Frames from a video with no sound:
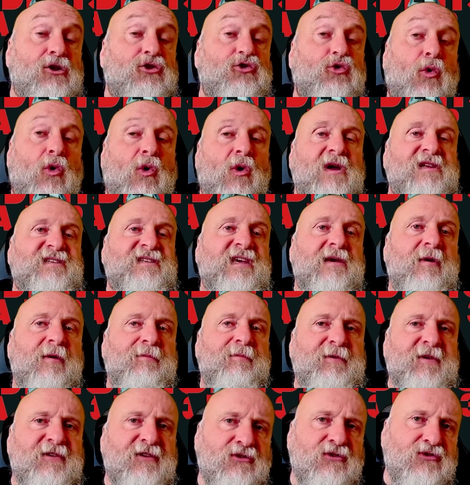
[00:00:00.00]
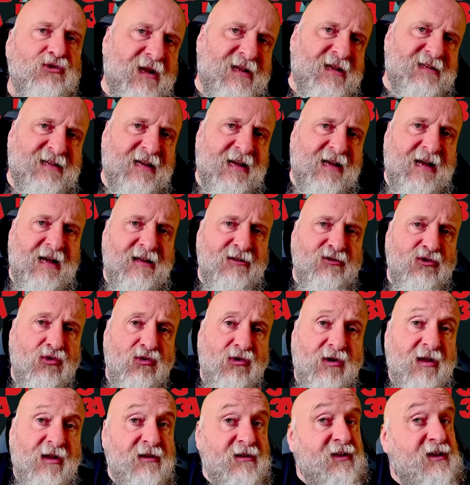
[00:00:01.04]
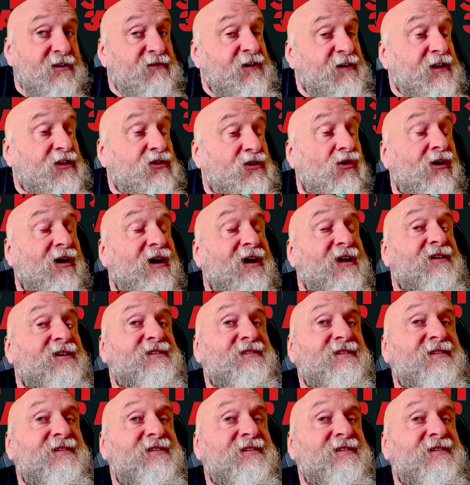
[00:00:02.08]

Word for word: Troisième épisode de la saga, donc, hein, qui va être réalisé